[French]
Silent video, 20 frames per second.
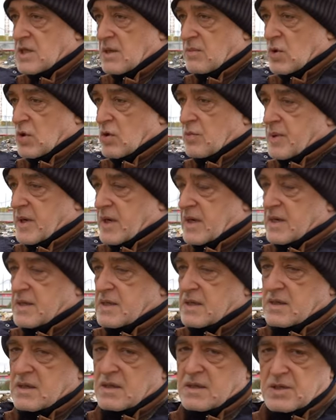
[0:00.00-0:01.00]
nous ne
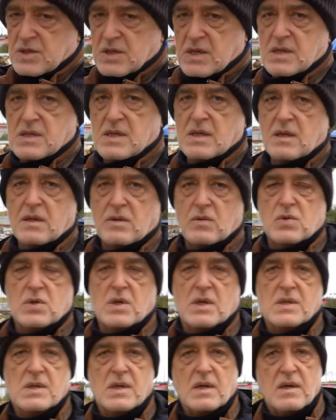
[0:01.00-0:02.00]
pourrons pas ajouter la
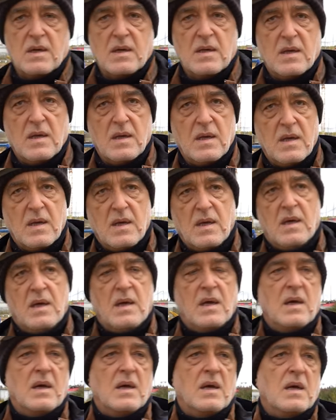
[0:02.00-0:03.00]
terre,
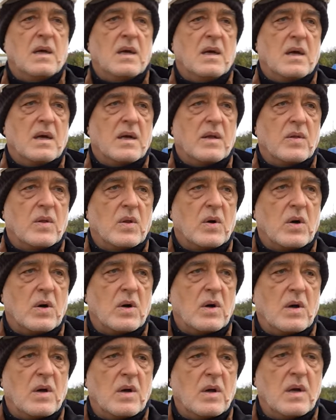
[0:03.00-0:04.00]
car sinon
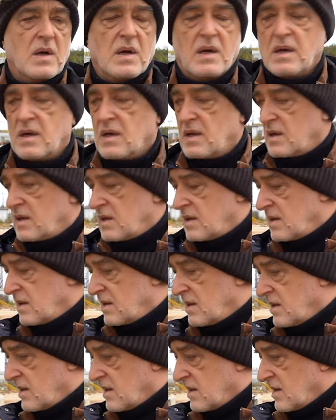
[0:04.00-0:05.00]
nous
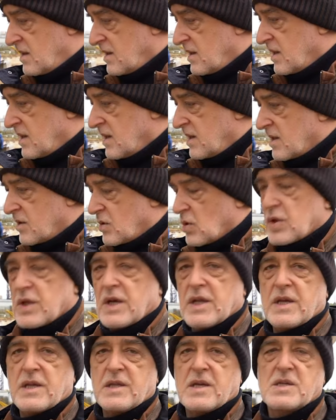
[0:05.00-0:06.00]
recouvririons les barres
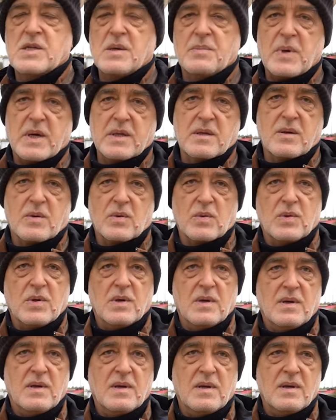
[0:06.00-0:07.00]
d'armature en le
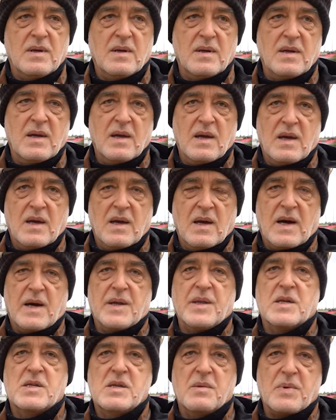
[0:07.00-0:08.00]
faisant.
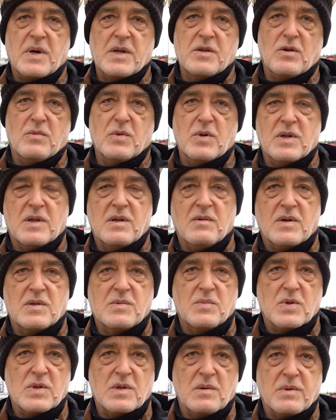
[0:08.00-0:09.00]
Tout ce
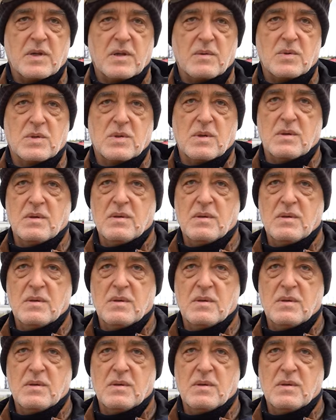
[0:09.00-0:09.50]
travail est donc